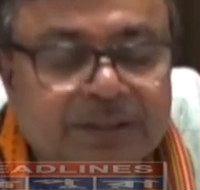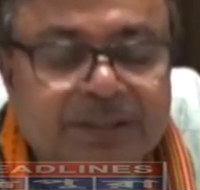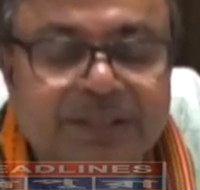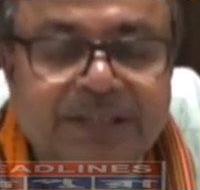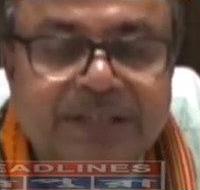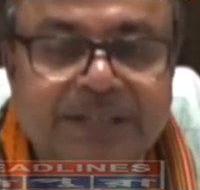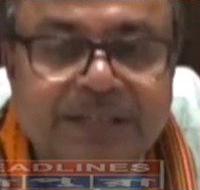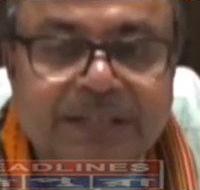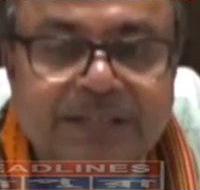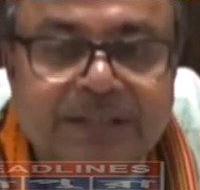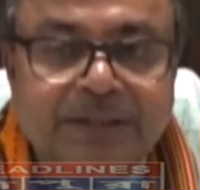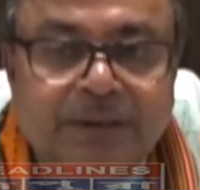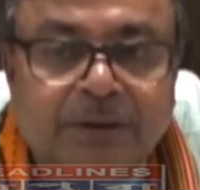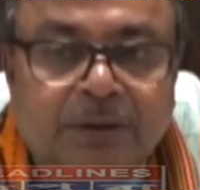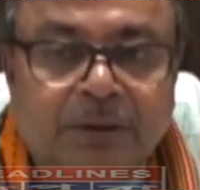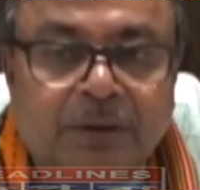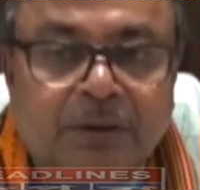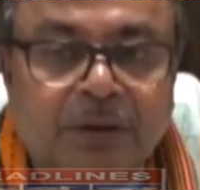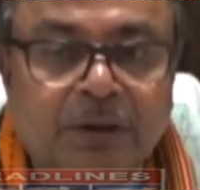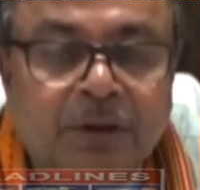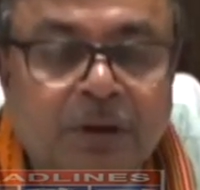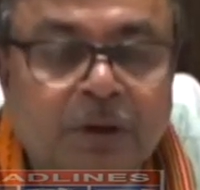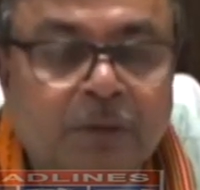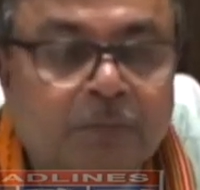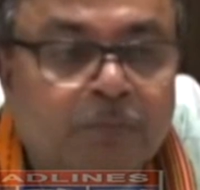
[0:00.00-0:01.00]
সেটা যেন
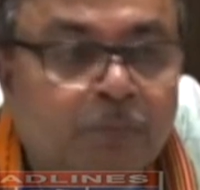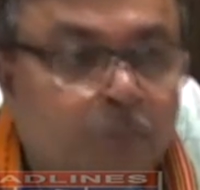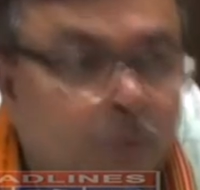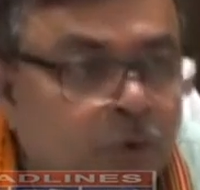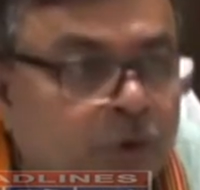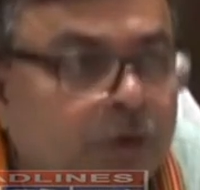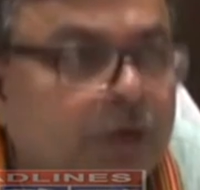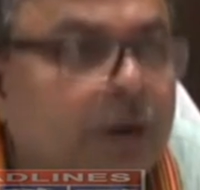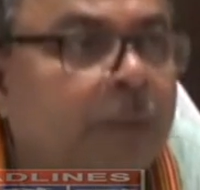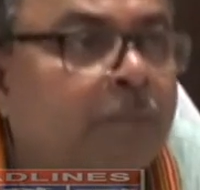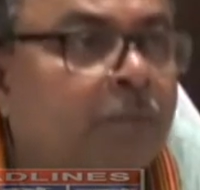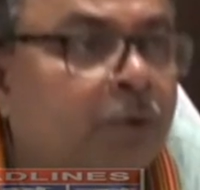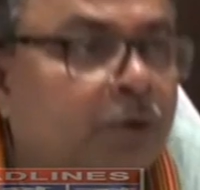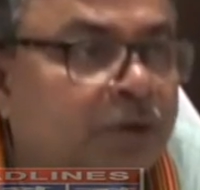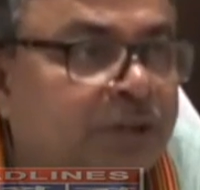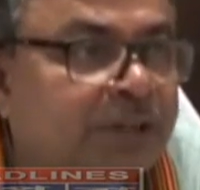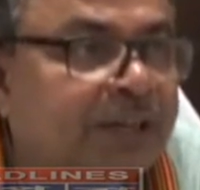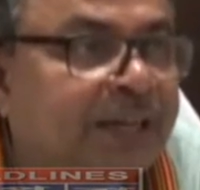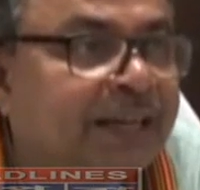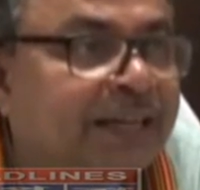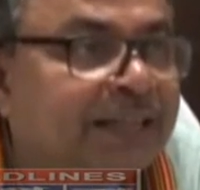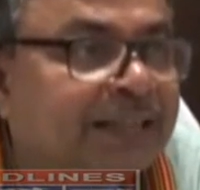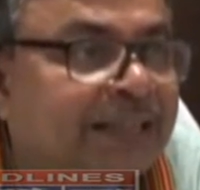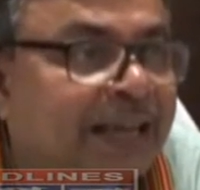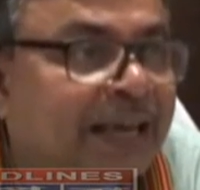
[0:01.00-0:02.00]
মোটামুটি
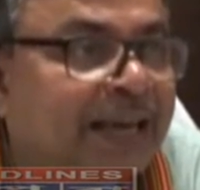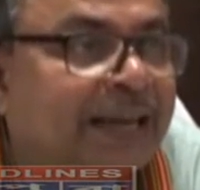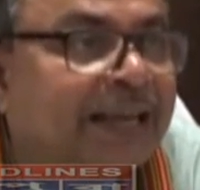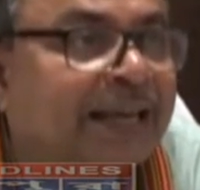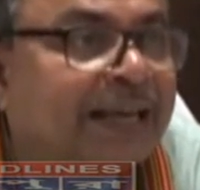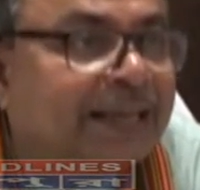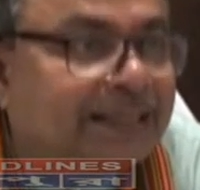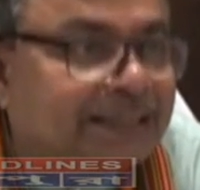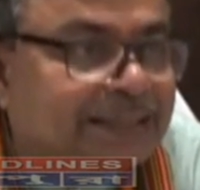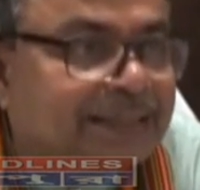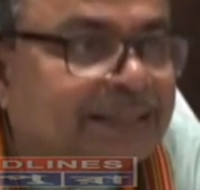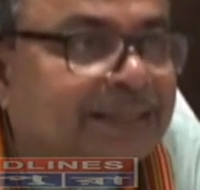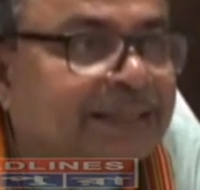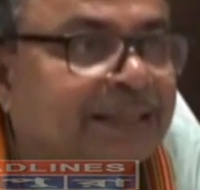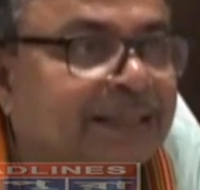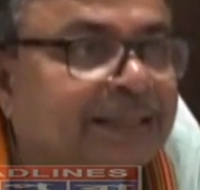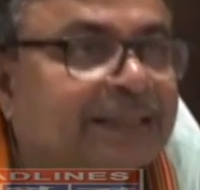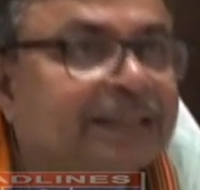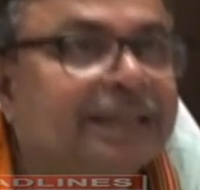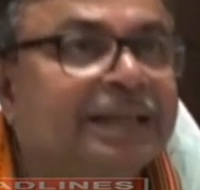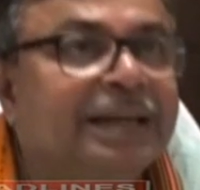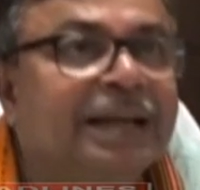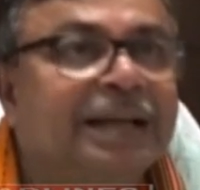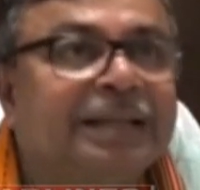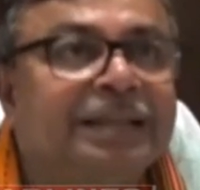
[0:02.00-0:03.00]
এর ধারে কাছে
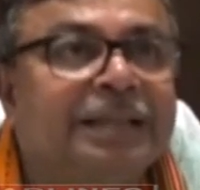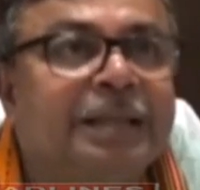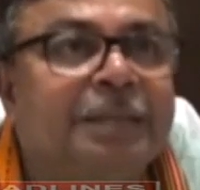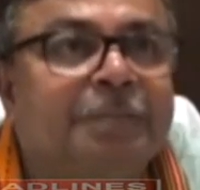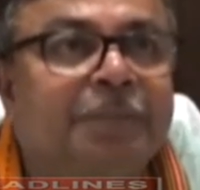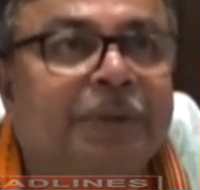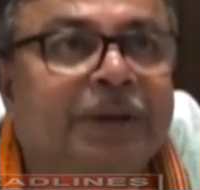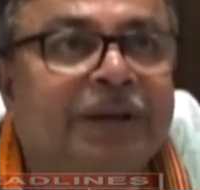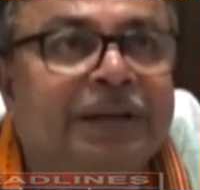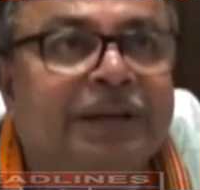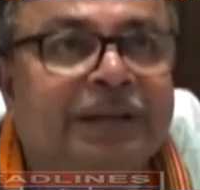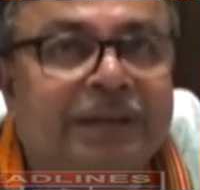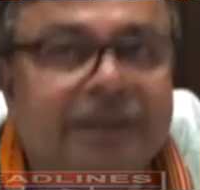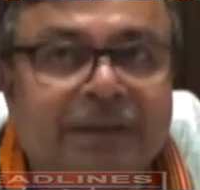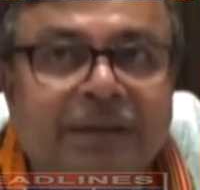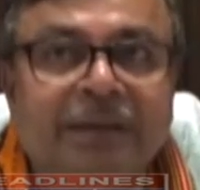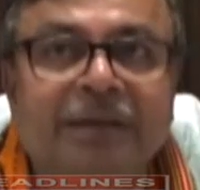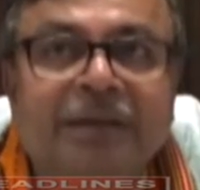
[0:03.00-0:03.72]
যাতে রাখতে পারি